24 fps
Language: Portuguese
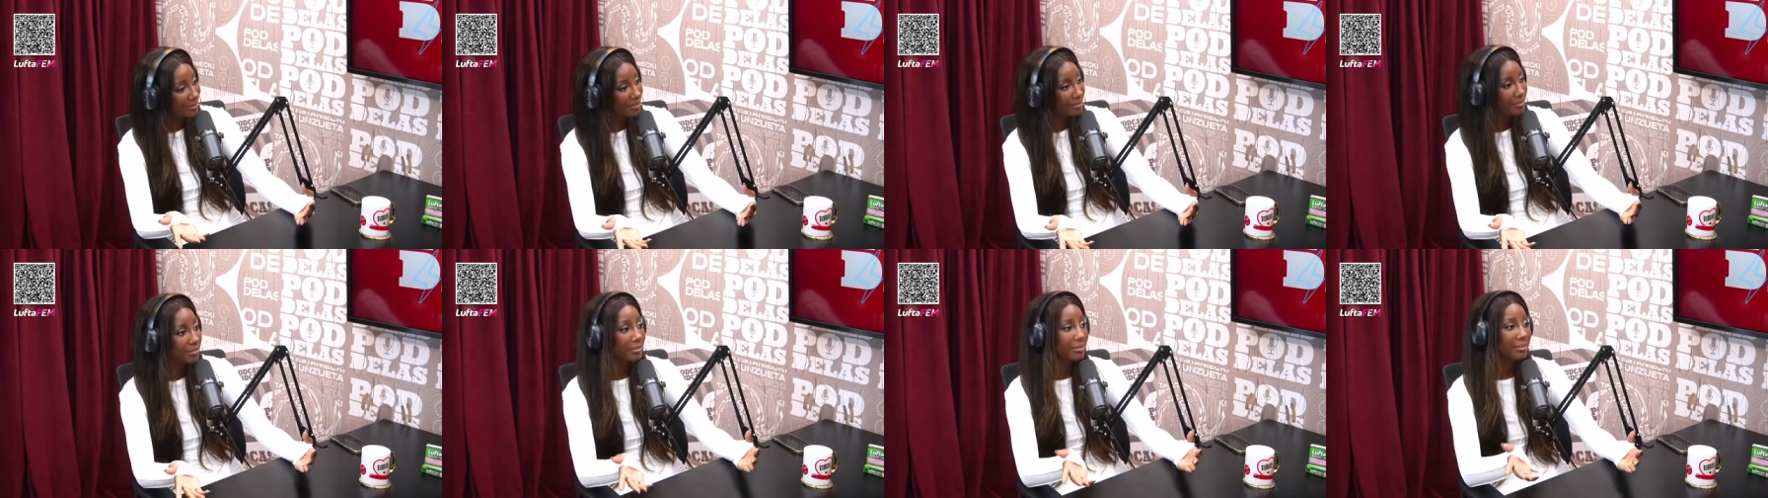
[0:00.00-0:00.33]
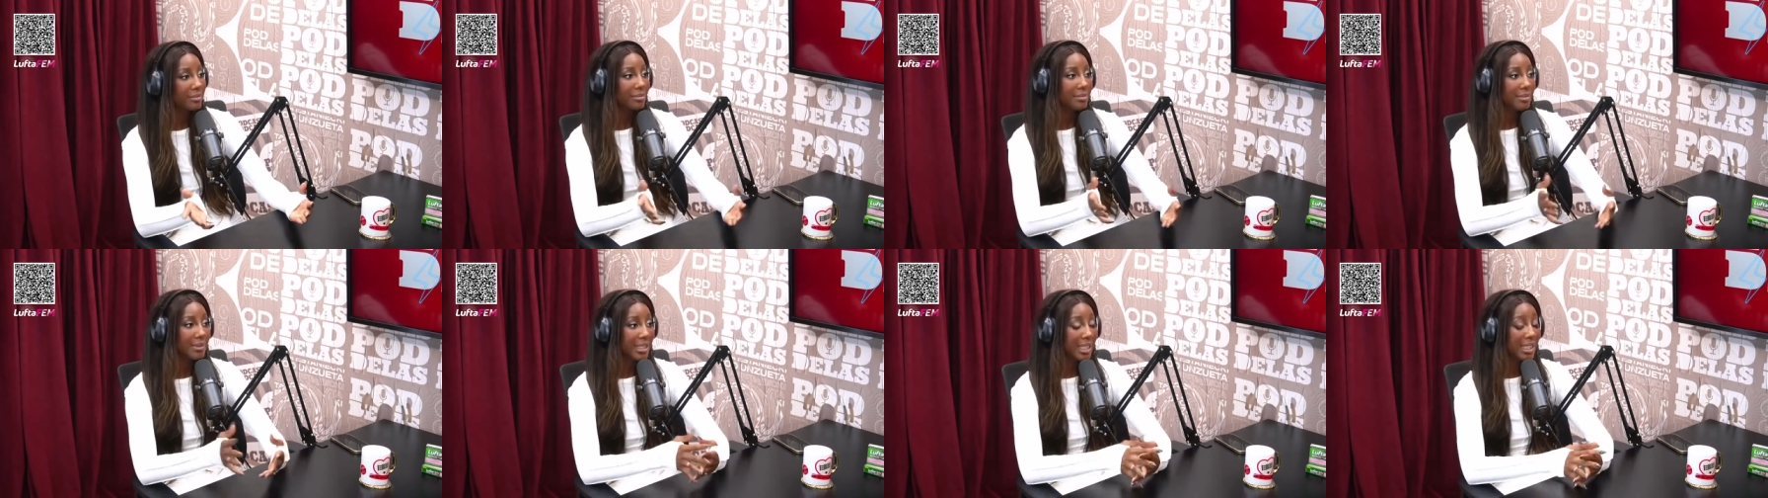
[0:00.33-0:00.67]

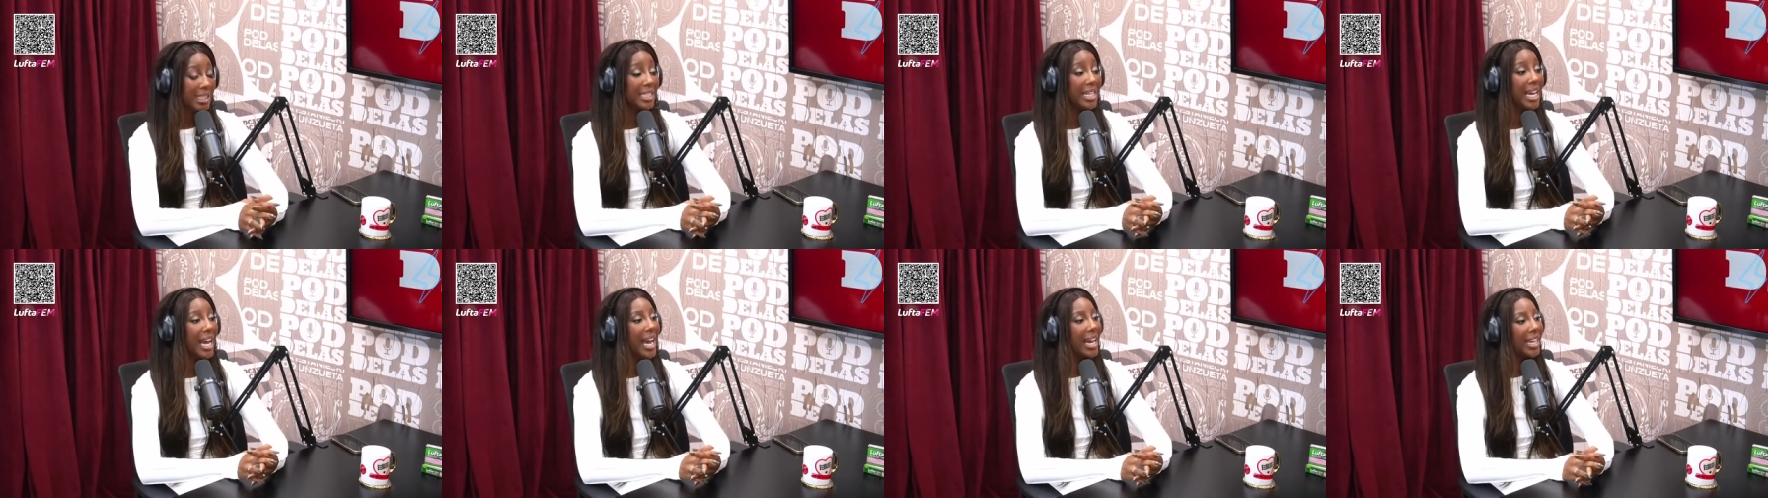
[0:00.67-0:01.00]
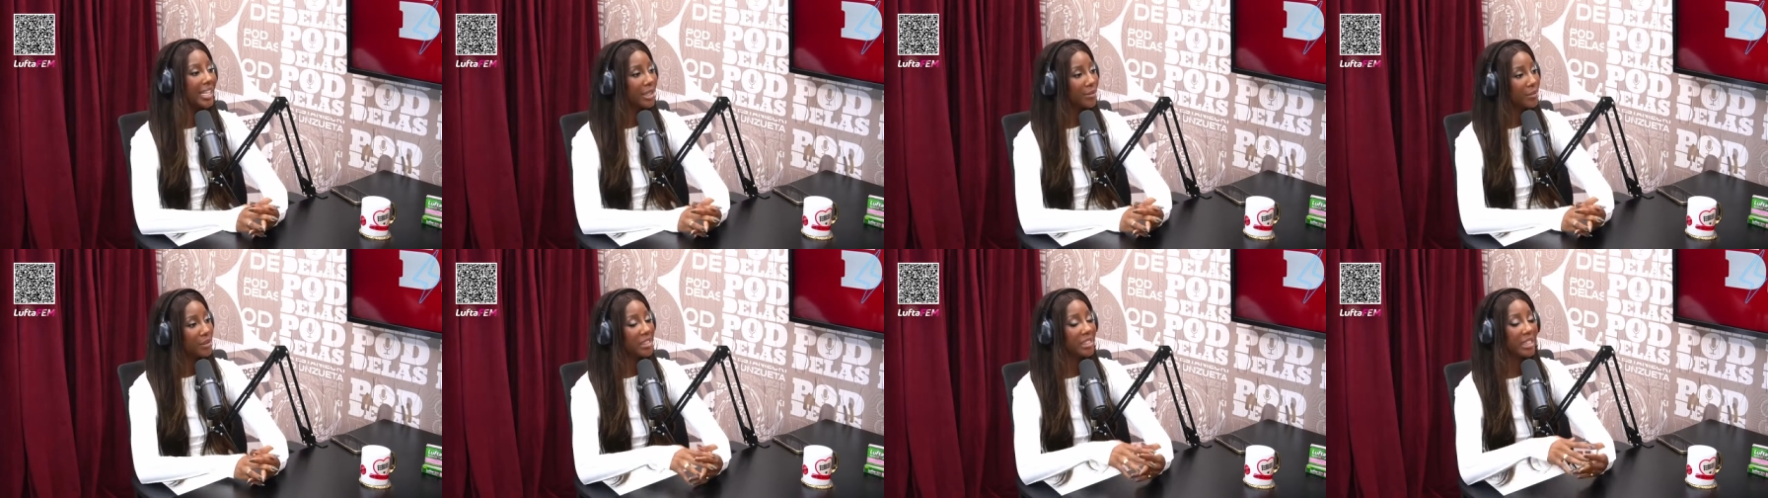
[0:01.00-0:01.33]
Hum. E
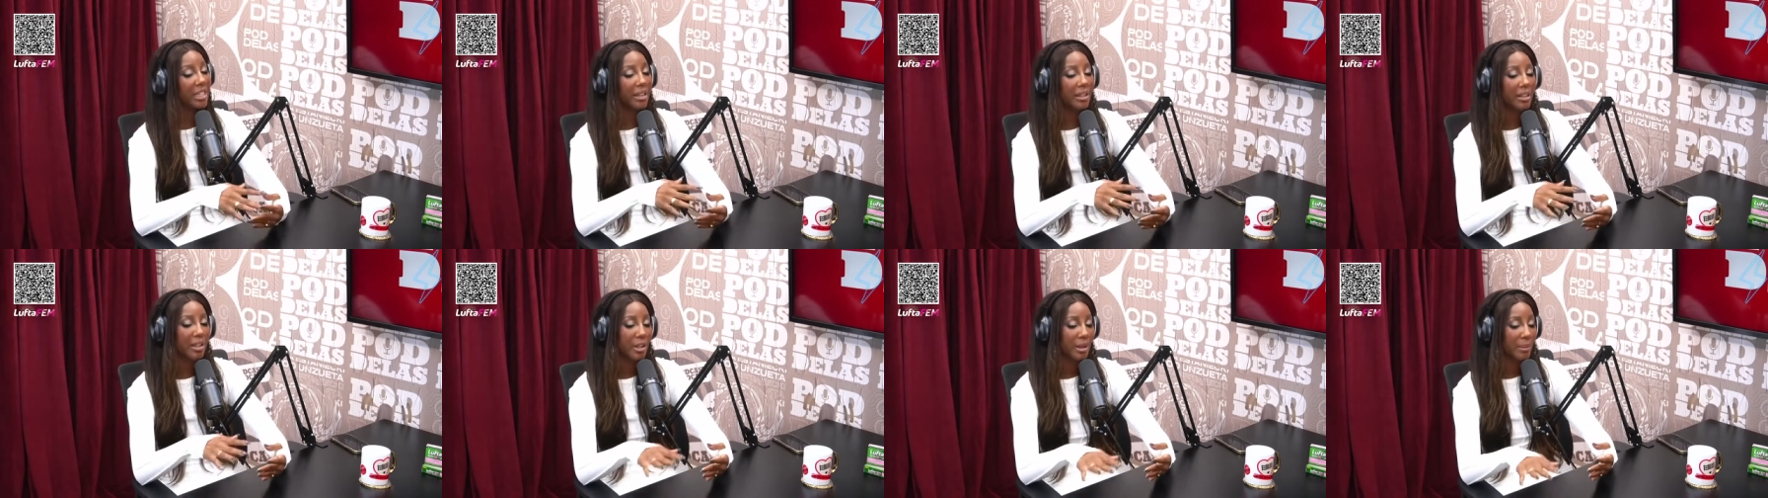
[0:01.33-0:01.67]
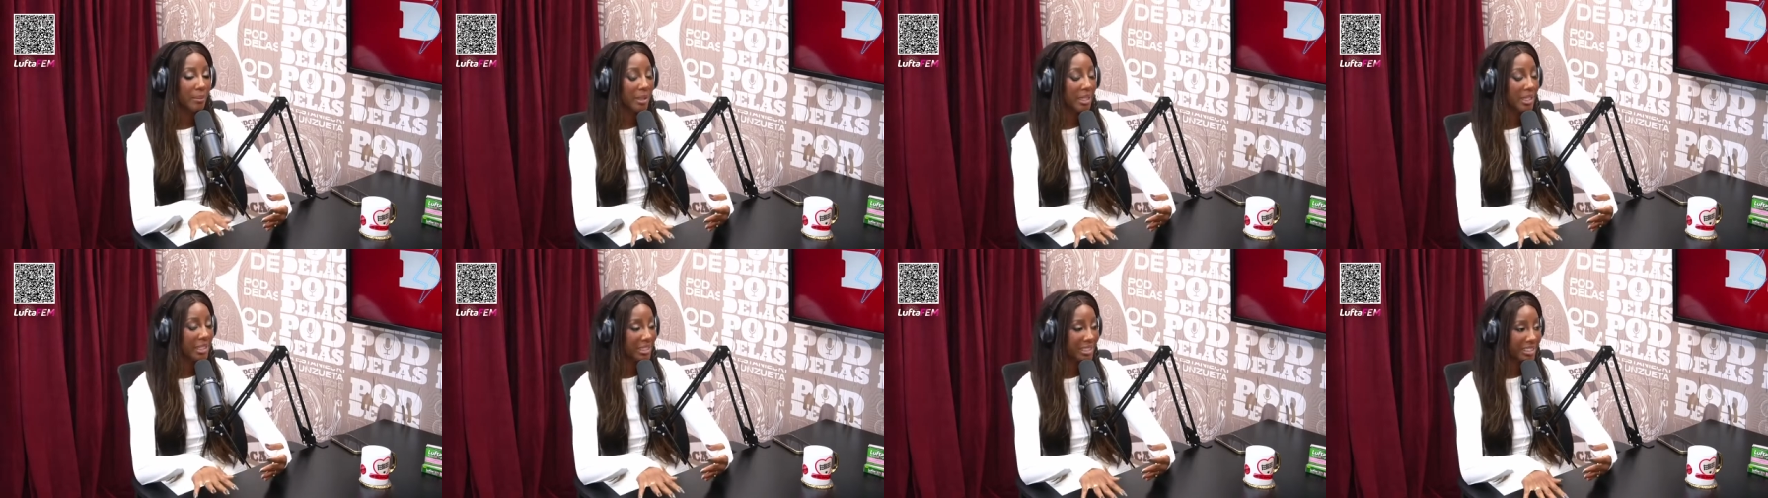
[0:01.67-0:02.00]
aí você,
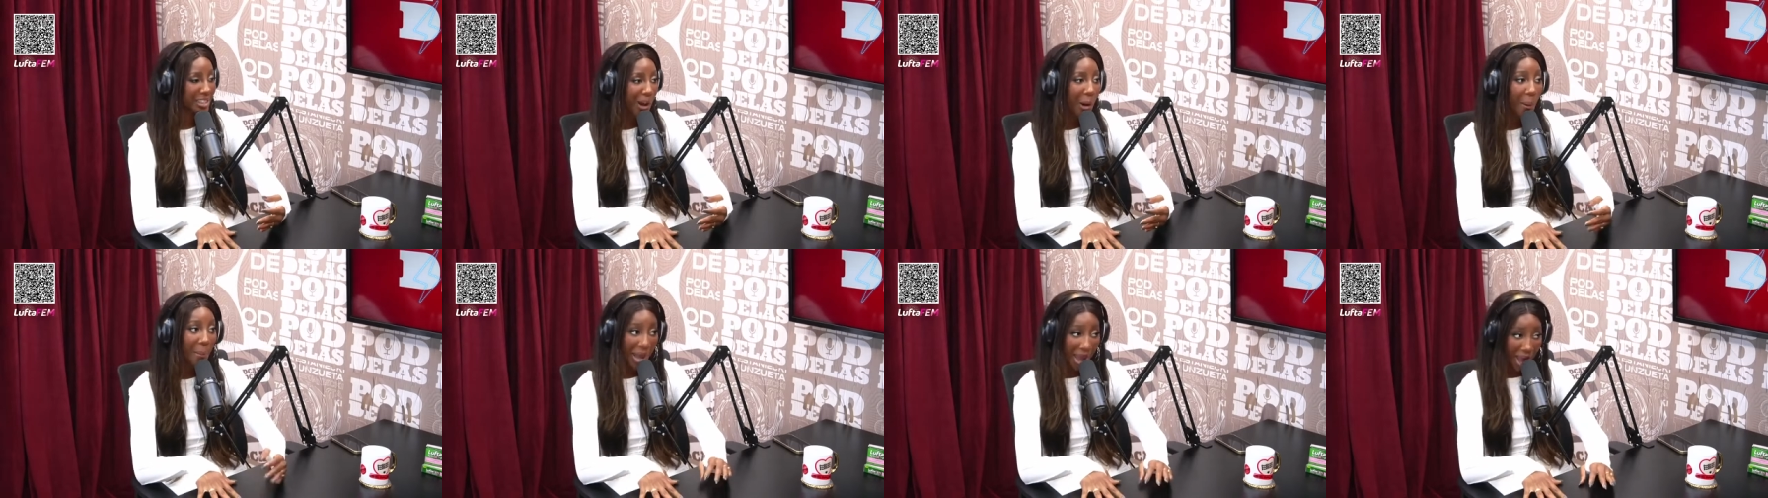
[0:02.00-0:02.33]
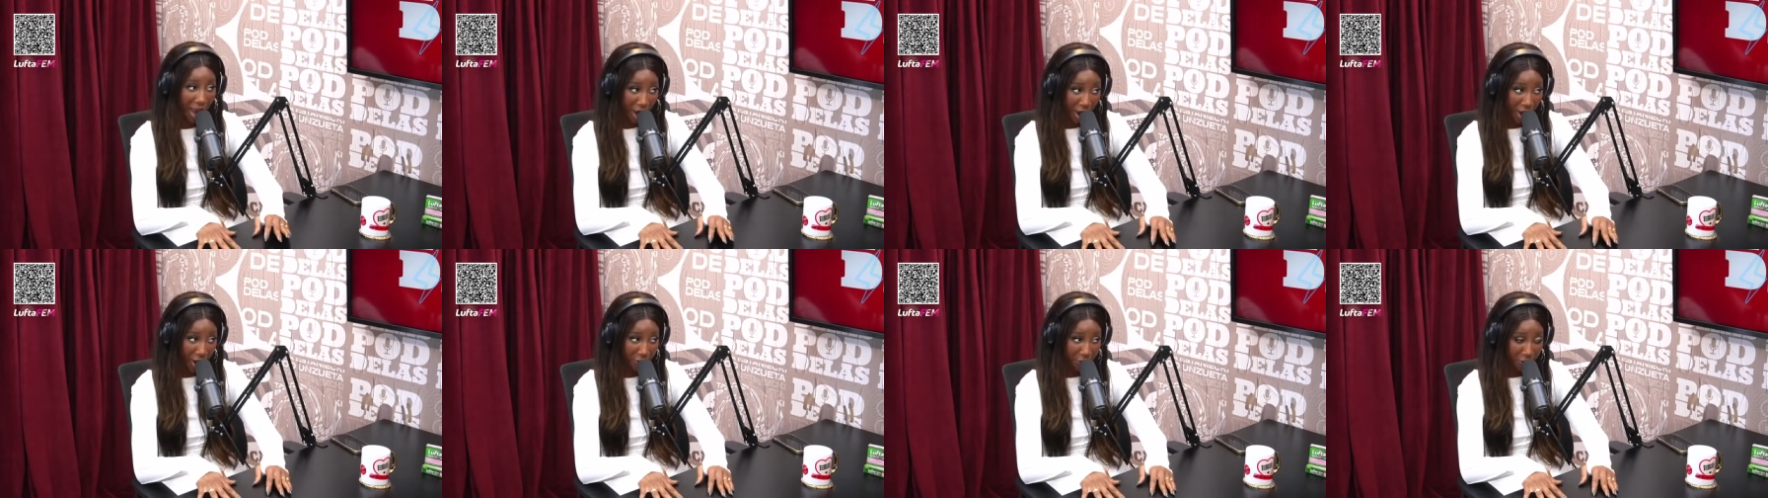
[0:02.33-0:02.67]

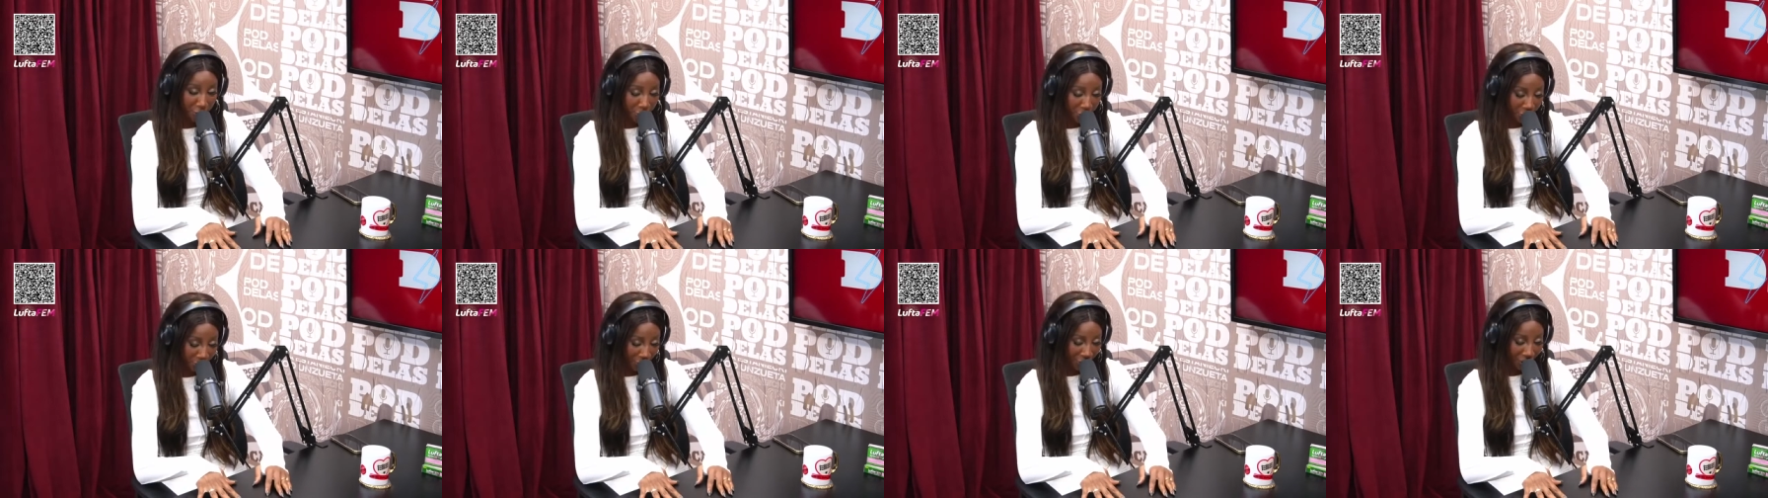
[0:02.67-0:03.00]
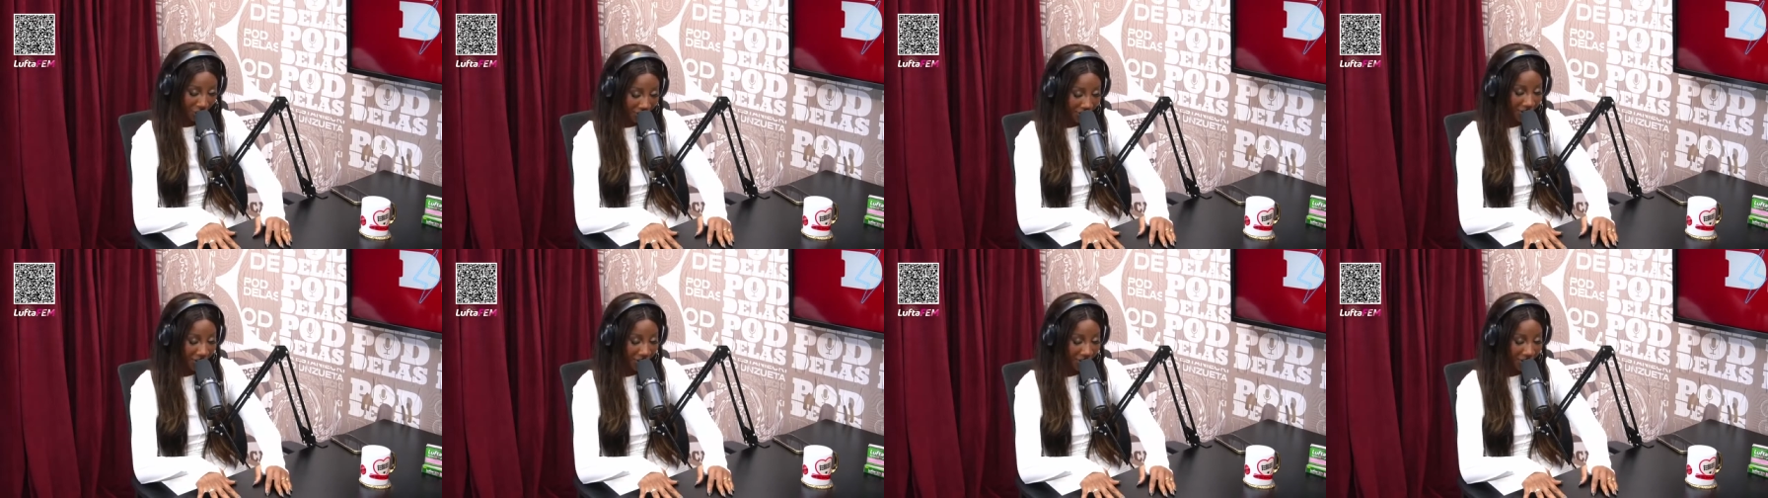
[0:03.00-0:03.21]
inicialmente,